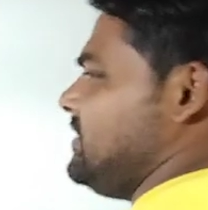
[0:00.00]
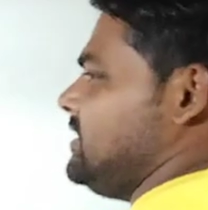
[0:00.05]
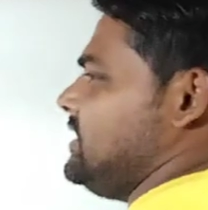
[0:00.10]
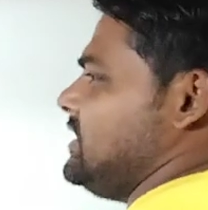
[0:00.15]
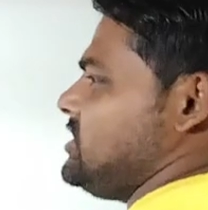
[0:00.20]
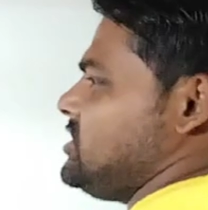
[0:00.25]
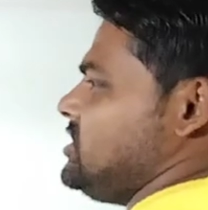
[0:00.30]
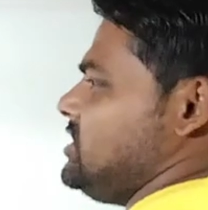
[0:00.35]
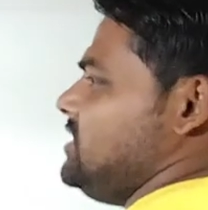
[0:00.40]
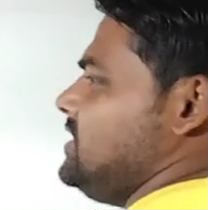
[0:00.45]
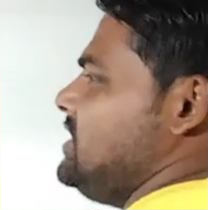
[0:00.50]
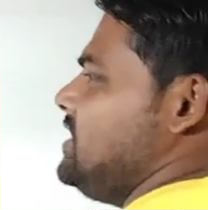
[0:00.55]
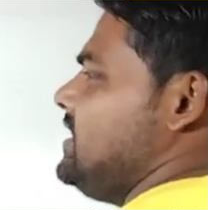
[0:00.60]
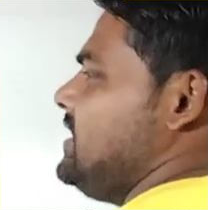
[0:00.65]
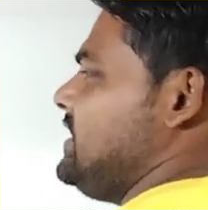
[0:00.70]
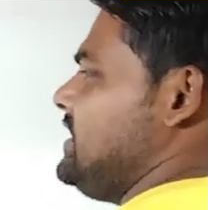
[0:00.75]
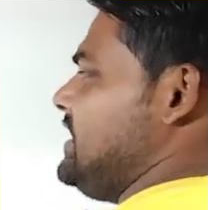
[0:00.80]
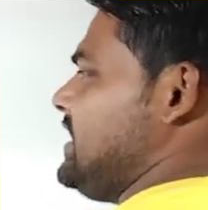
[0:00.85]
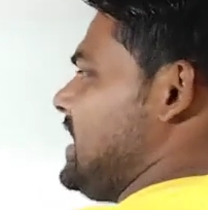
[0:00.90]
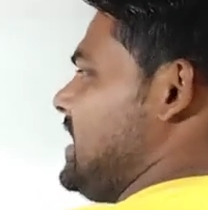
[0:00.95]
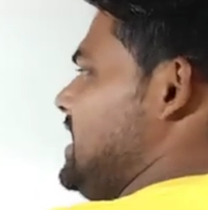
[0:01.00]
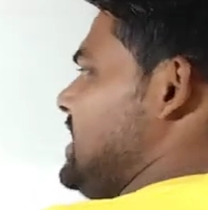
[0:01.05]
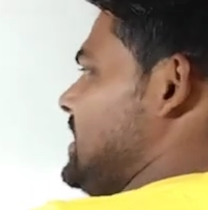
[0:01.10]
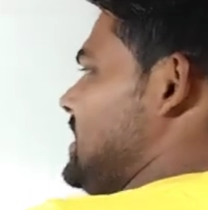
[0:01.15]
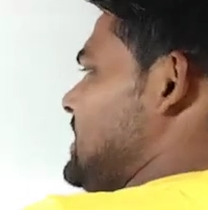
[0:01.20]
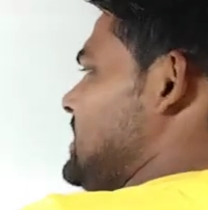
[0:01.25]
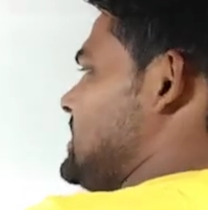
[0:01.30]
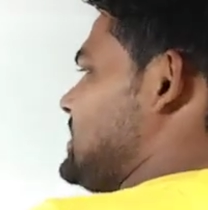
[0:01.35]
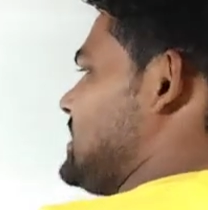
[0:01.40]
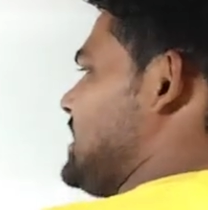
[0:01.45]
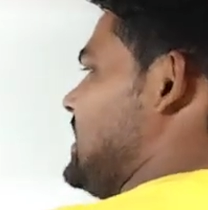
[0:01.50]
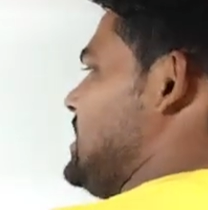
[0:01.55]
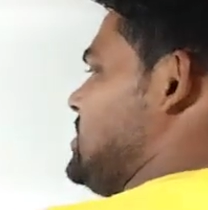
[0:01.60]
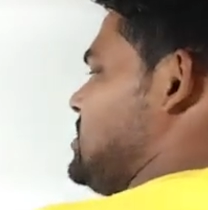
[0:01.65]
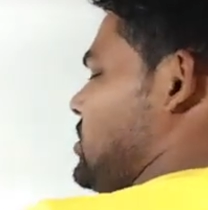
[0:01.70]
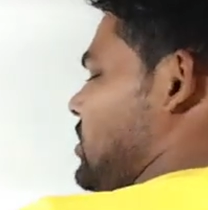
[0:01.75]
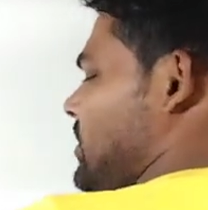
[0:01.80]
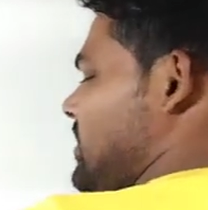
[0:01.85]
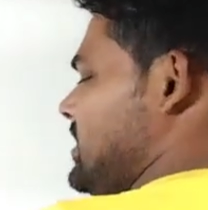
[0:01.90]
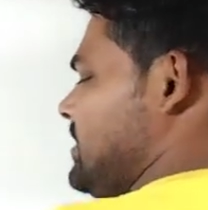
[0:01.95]
या विदेशी यानी कि इसका
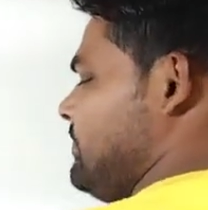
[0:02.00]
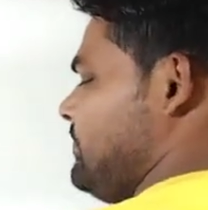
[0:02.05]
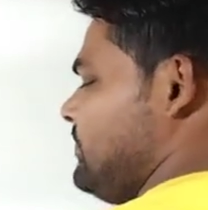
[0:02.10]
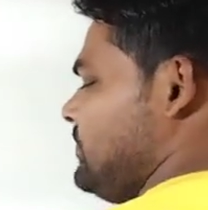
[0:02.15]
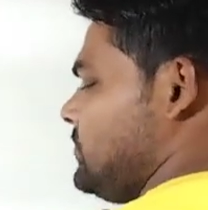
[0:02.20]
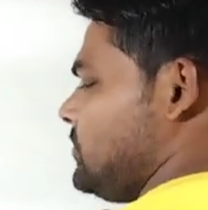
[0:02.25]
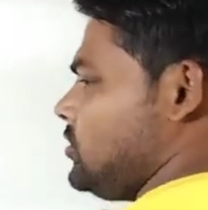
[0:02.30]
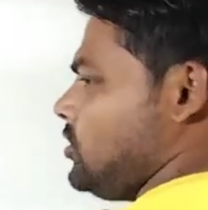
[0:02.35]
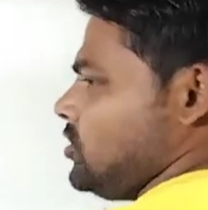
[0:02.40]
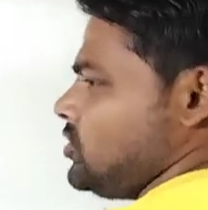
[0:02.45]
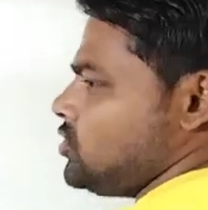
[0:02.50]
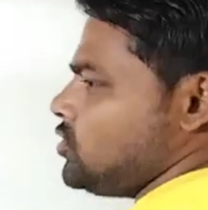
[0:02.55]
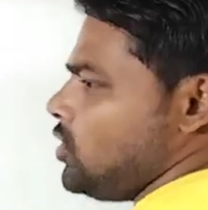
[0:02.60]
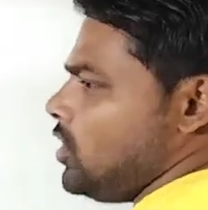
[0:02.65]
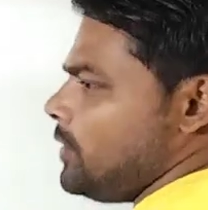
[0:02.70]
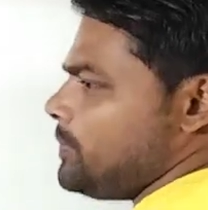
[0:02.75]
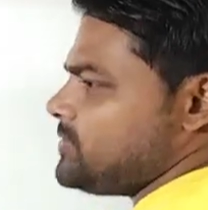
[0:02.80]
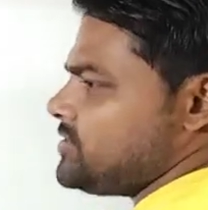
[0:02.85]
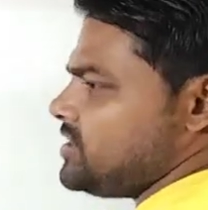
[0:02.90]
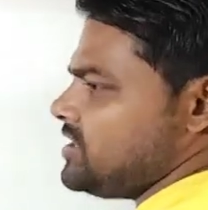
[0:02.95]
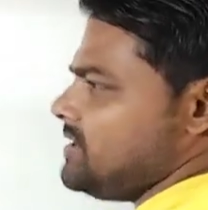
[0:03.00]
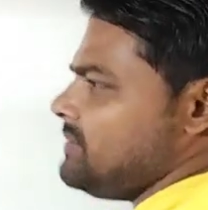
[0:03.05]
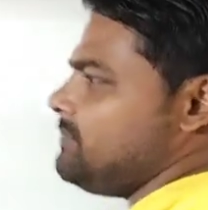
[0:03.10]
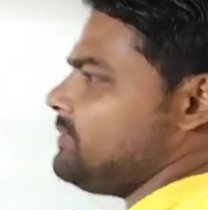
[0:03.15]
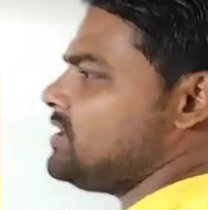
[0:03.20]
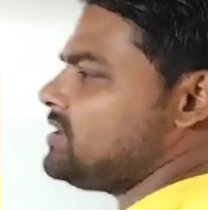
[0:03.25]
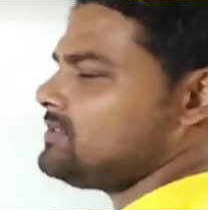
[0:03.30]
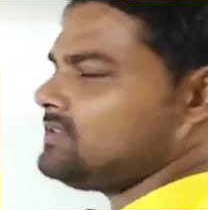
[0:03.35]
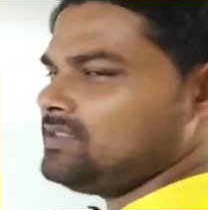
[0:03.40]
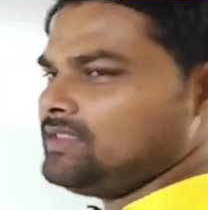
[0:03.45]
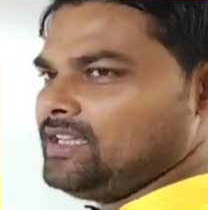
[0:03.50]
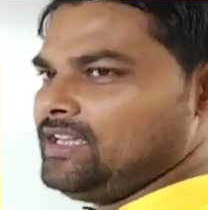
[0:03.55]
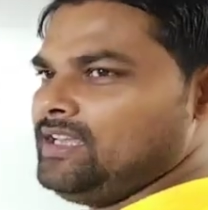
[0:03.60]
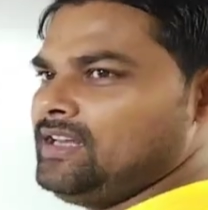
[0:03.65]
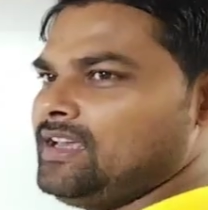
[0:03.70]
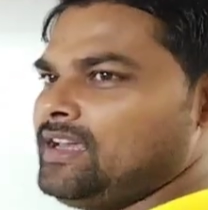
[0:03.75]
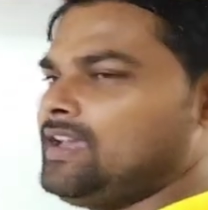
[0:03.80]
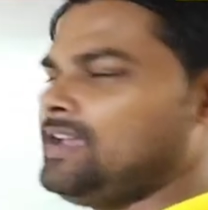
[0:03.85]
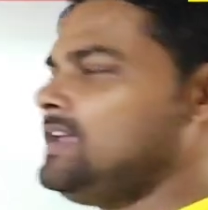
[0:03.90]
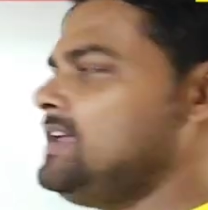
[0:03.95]
एंटोनियम दोस्तों ऑप्शन नंबर
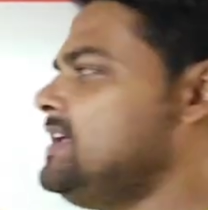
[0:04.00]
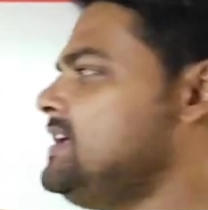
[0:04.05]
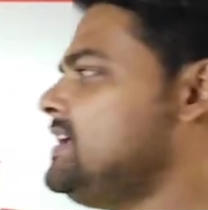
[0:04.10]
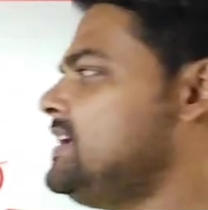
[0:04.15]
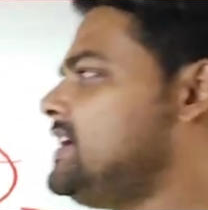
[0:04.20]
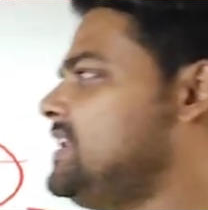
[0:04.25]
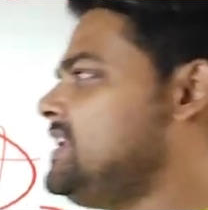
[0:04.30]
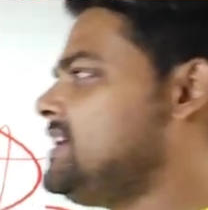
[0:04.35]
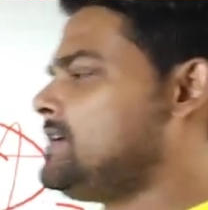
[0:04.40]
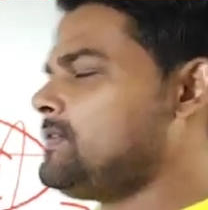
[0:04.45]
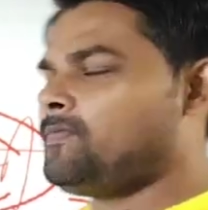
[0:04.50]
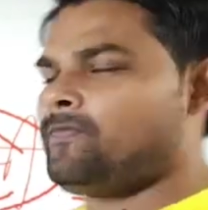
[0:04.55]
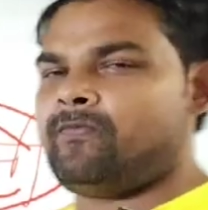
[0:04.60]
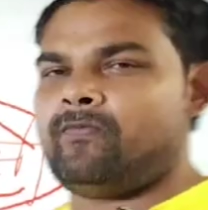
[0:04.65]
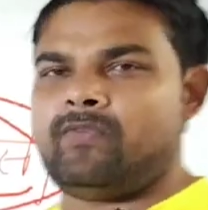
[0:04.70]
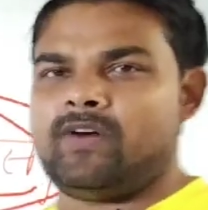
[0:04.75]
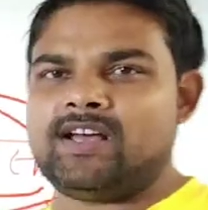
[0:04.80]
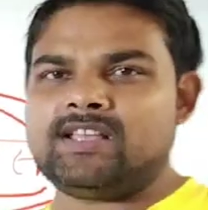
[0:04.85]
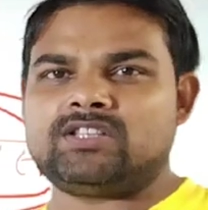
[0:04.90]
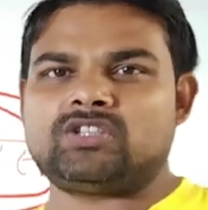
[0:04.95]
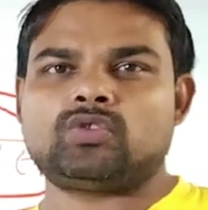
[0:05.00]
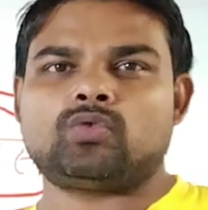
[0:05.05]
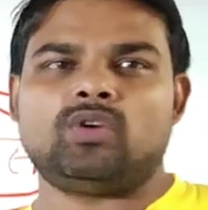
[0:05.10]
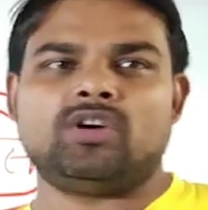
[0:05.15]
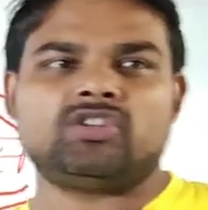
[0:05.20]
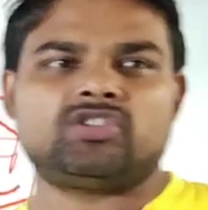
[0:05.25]
तीन है यानी कि फर्स्ट